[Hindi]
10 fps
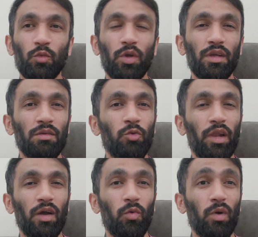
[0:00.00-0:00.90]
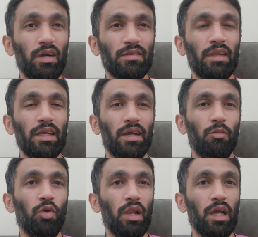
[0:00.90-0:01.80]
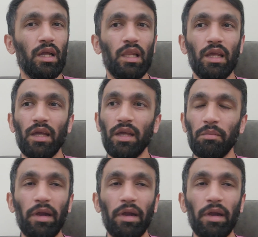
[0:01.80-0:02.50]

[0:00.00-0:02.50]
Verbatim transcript: कोई जो है ना वर्ड्स नहीं है बोलने के लिए